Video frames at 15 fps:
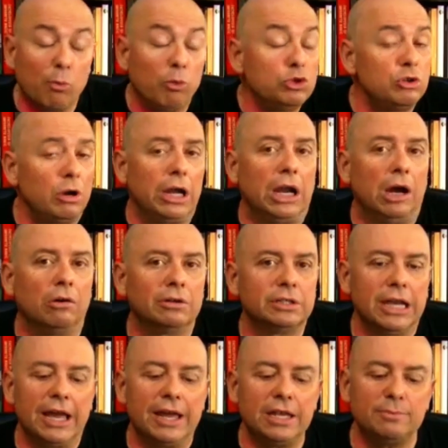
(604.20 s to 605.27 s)
mucho ganado.
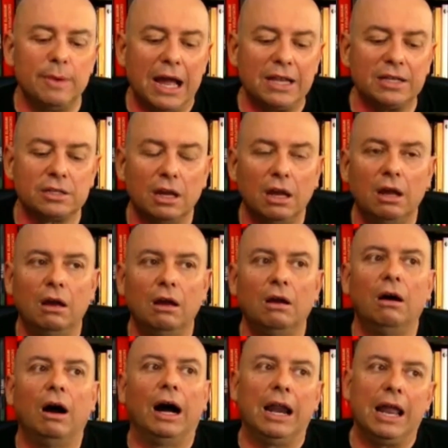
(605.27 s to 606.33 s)
Ya es más,
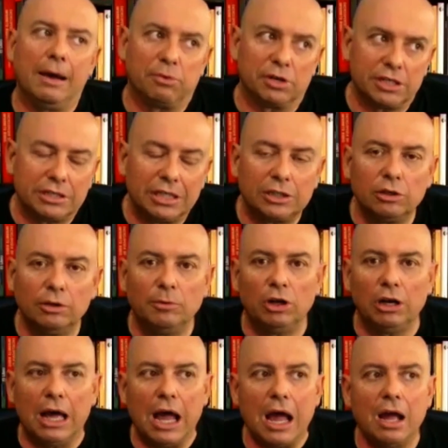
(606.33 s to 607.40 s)
ala, pues este tío
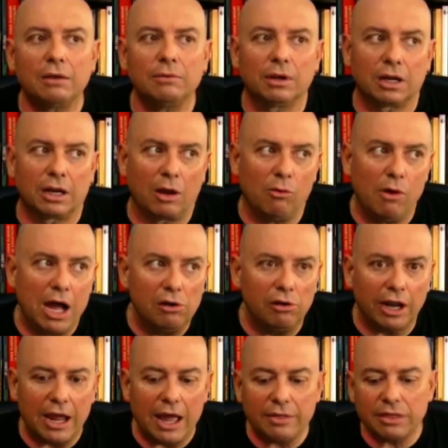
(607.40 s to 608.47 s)
mola, que guay lo
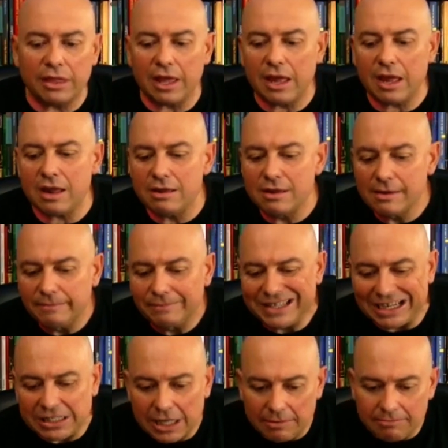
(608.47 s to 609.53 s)
que hace,
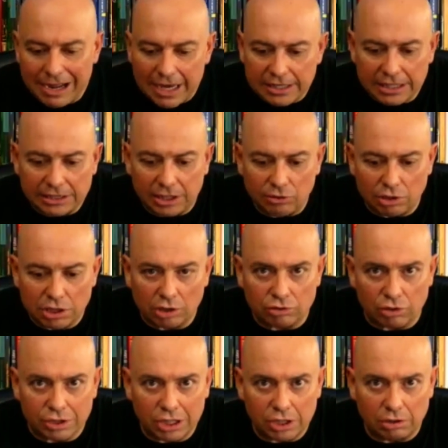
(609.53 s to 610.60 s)
ya están más atentos a
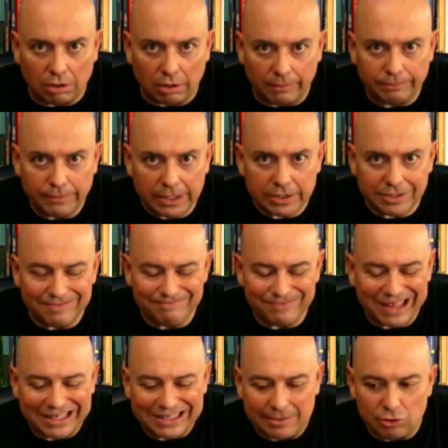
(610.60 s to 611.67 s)
otro sitio. ¿Ves?
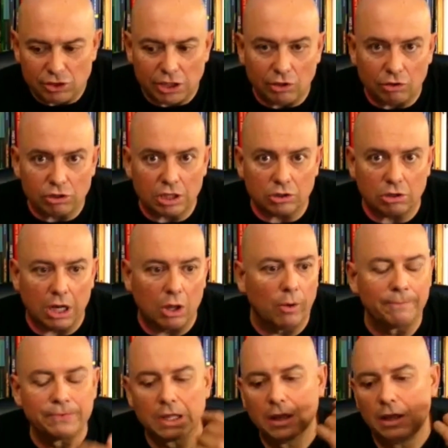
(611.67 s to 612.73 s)
Estamos yéndonos a otro lado.